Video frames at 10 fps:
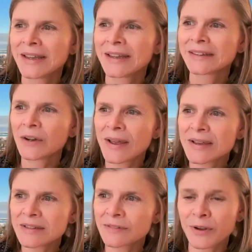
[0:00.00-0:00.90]
Então,
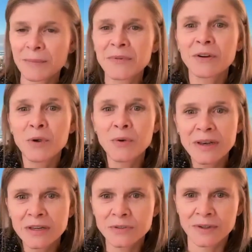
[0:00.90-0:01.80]
essa foi meu
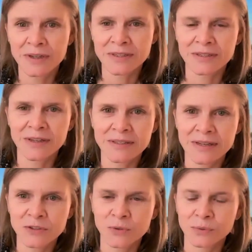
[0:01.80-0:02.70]
início nesse,
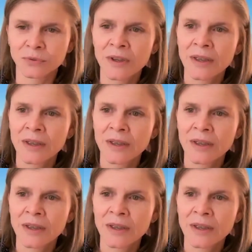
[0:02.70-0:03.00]
nesse assunto.